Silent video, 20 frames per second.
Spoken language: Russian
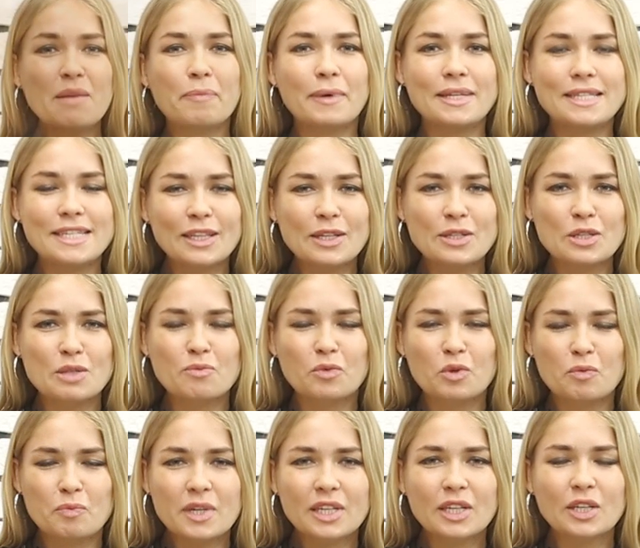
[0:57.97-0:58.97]
деле подделать
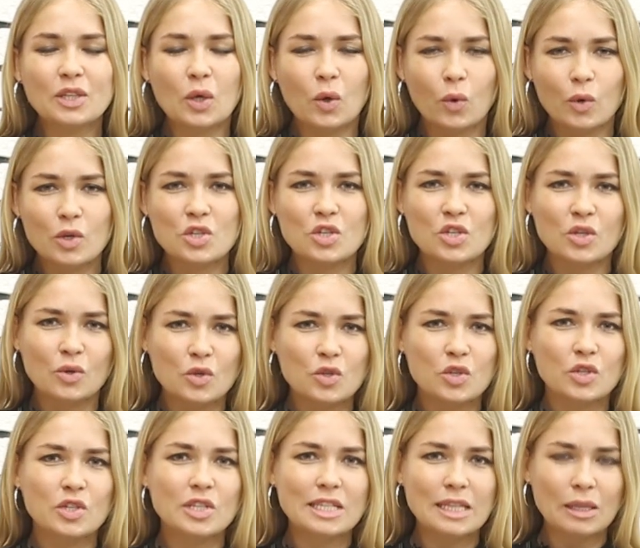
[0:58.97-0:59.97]
сумку Биркин очень и
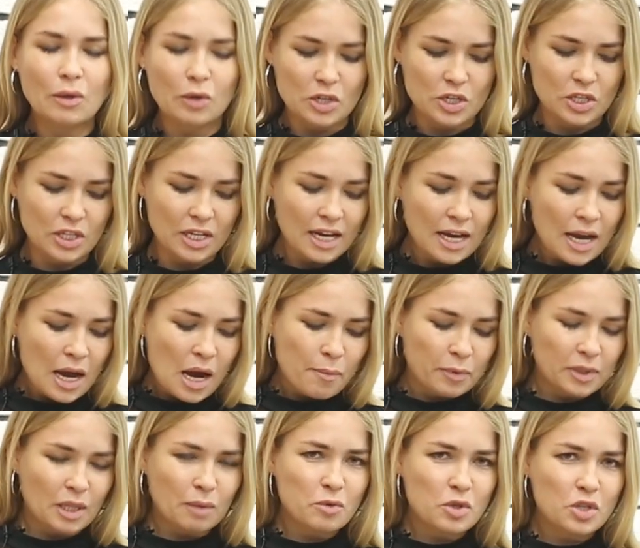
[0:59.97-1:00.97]
очень сложно,
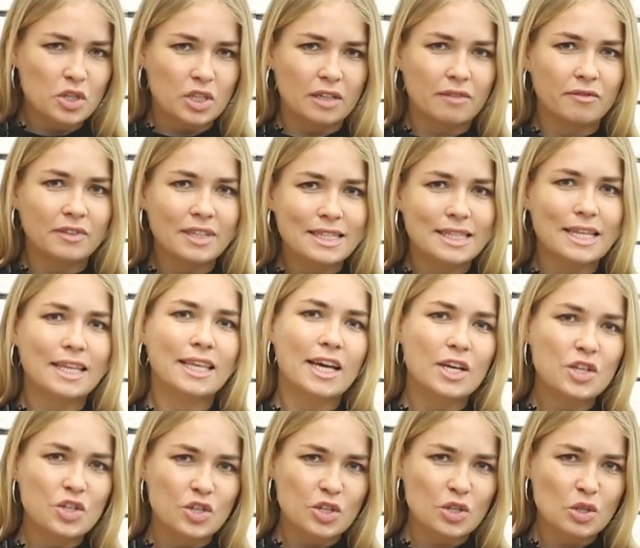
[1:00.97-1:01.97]
потому что в
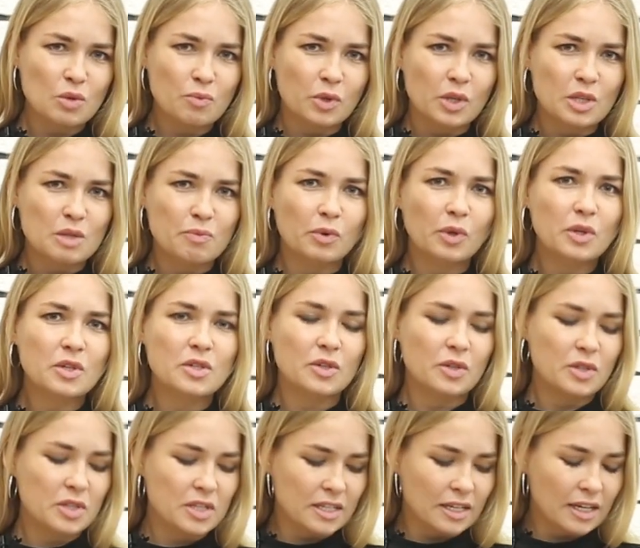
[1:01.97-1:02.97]
настоящей сумке
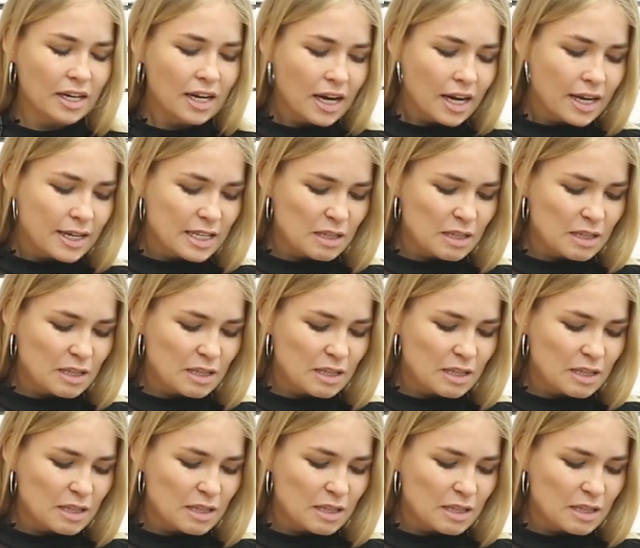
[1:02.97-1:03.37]
используется